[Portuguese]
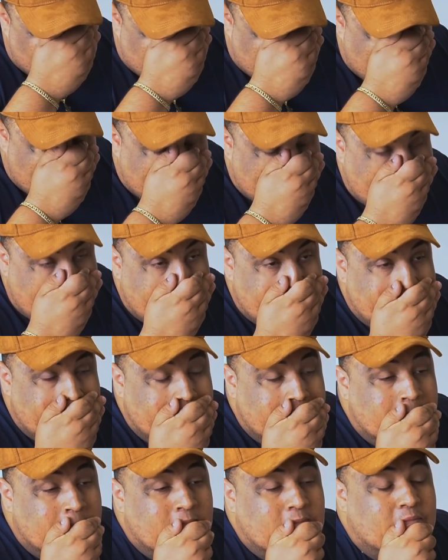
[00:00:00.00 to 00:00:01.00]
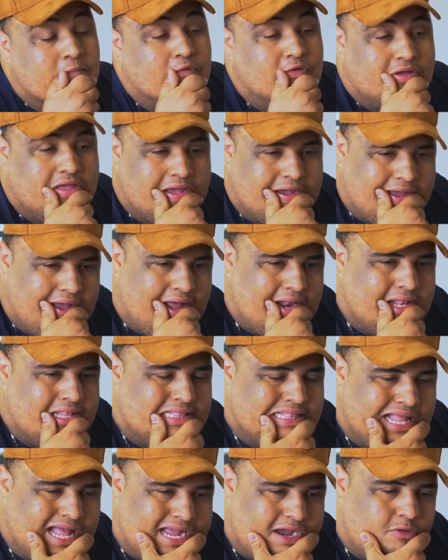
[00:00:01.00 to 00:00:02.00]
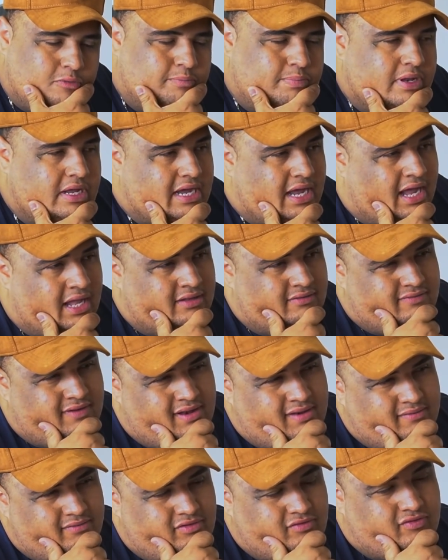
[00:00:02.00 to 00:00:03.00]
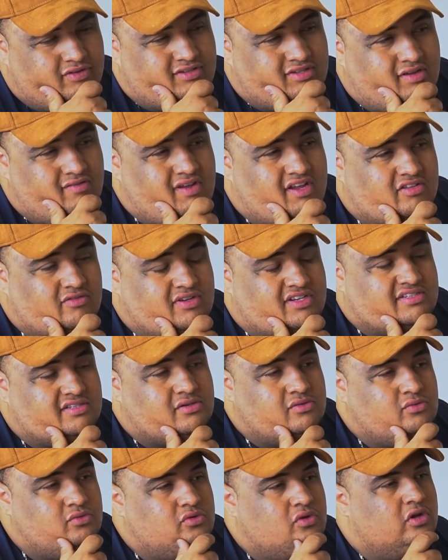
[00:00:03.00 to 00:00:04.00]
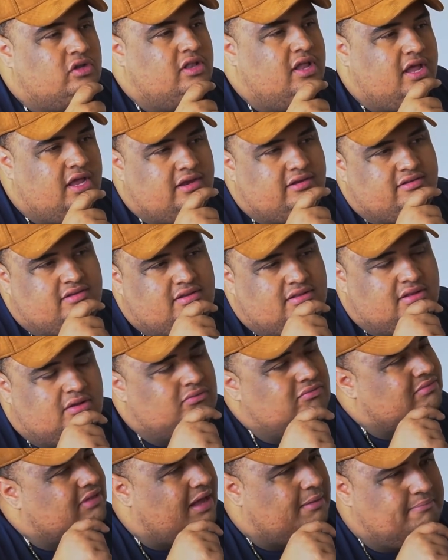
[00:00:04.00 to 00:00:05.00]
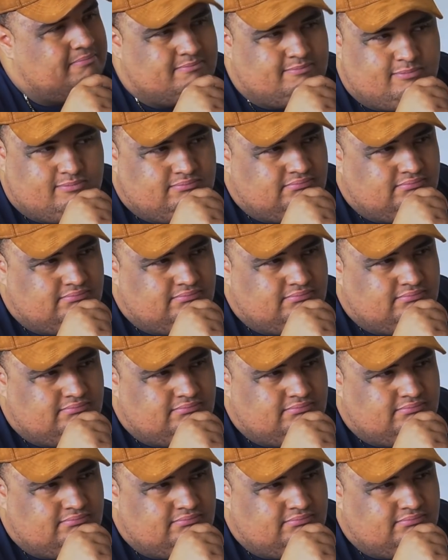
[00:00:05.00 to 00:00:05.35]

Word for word: Deus que. Porque, cara, tá complicado, velho. Uhum. Se você ver a situação do Nordeste, não tá.